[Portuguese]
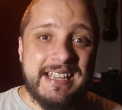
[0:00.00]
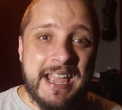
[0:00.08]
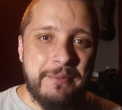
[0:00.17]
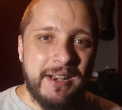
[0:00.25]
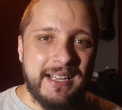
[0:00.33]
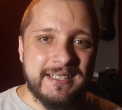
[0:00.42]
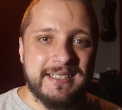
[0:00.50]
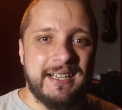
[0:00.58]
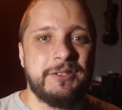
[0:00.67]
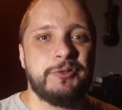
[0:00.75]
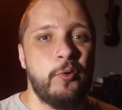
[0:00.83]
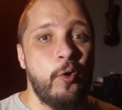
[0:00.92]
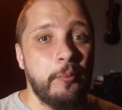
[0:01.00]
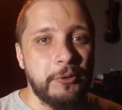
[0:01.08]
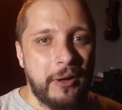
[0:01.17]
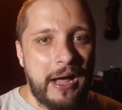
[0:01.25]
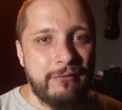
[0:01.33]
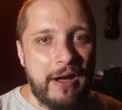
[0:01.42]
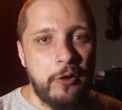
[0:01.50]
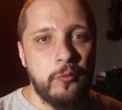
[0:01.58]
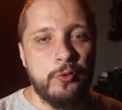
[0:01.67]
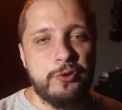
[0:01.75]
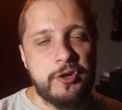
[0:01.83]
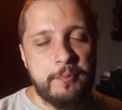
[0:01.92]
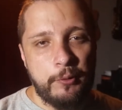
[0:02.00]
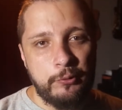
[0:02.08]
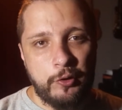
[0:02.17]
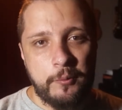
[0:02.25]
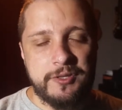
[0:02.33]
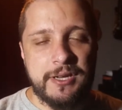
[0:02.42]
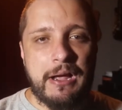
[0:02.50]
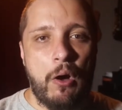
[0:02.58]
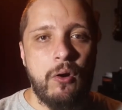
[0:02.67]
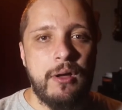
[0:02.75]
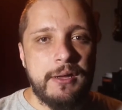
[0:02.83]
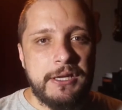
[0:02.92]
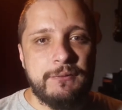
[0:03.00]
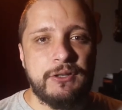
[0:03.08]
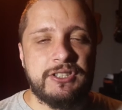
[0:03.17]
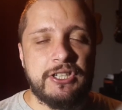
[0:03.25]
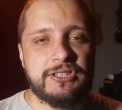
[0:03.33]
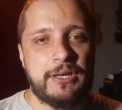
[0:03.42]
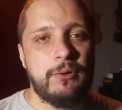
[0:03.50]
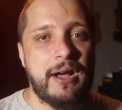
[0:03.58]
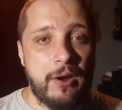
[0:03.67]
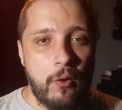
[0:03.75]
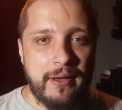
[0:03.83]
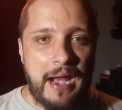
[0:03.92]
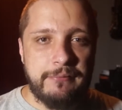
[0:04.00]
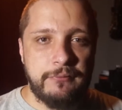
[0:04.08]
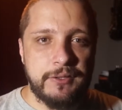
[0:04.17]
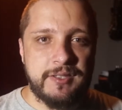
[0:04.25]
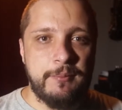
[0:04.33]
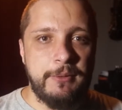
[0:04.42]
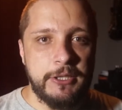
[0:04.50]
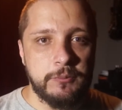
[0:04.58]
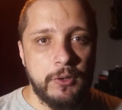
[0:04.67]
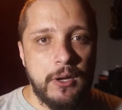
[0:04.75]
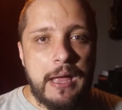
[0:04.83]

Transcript: aí, beleza? Sou Romulo Carvalho, músico e produtor musical, e você está no canal Grave Você Mesmo.